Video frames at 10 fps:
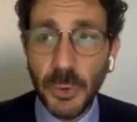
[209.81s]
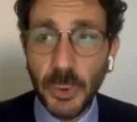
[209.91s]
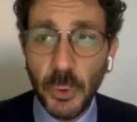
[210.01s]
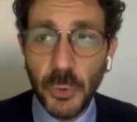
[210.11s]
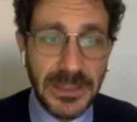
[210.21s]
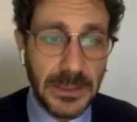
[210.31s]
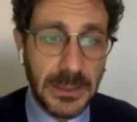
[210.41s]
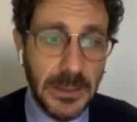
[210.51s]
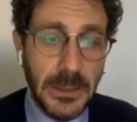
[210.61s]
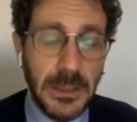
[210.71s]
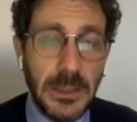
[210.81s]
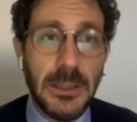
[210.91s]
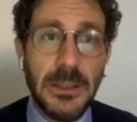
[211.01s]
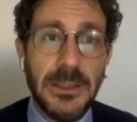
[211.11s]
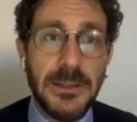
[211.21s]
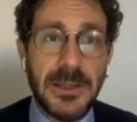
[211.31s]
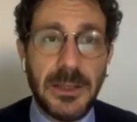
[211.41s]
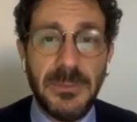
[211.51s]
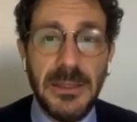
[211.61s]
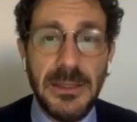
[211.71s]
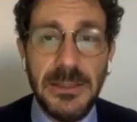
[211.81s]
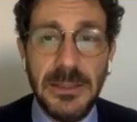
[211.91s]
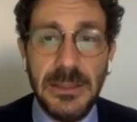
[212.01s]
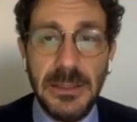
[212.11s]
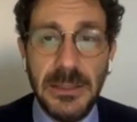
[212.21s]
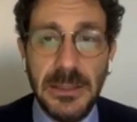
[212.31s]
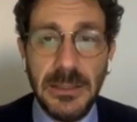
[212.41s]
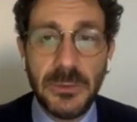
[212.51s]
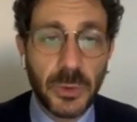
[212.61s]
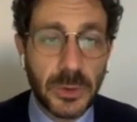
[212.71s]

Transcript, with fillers: I volumi eh, in termini di